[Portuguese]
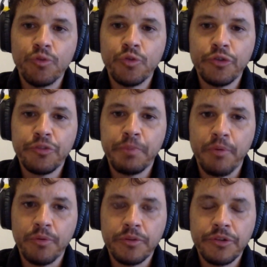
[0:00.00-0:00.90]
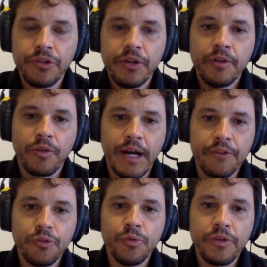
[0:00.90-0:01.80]
com dois pontas, no
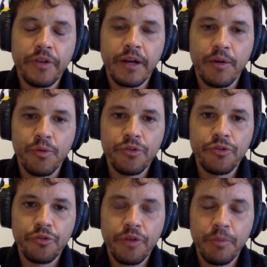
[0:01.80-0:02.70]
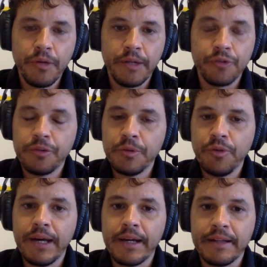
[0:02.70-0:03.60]
caso Luiz Araújo e o Cebolinha. O time
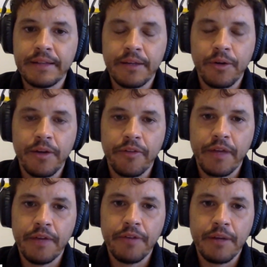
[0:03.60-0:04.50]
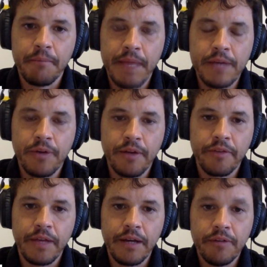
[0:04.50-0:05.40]
não era inteiro reserva, era meio
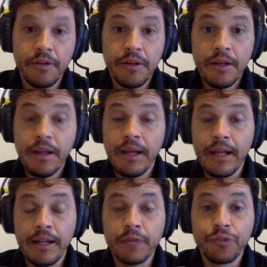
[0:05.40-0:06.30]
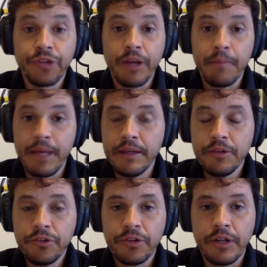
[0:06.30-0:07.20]
reserva. Ele não tinha
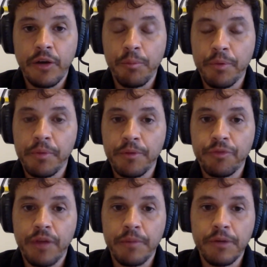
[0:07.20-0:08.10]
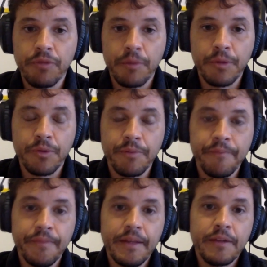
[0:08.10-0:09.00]
meias, que é um problema do Flamengo. O Flamengo
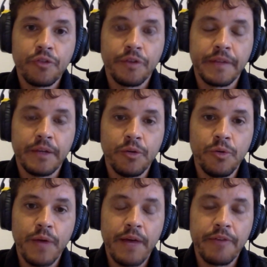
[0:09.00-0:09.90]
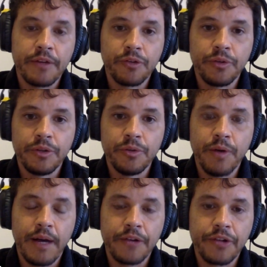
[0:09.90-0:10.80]
só tem o Everton e
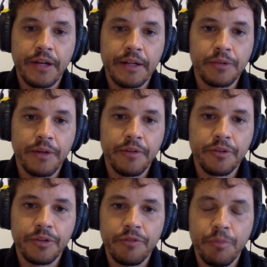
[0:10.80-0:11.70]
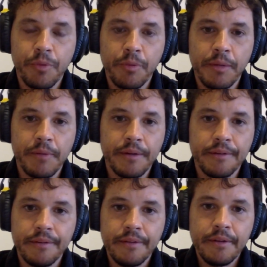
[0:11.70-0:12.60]
o Arrascaeta. O Everton teve um problema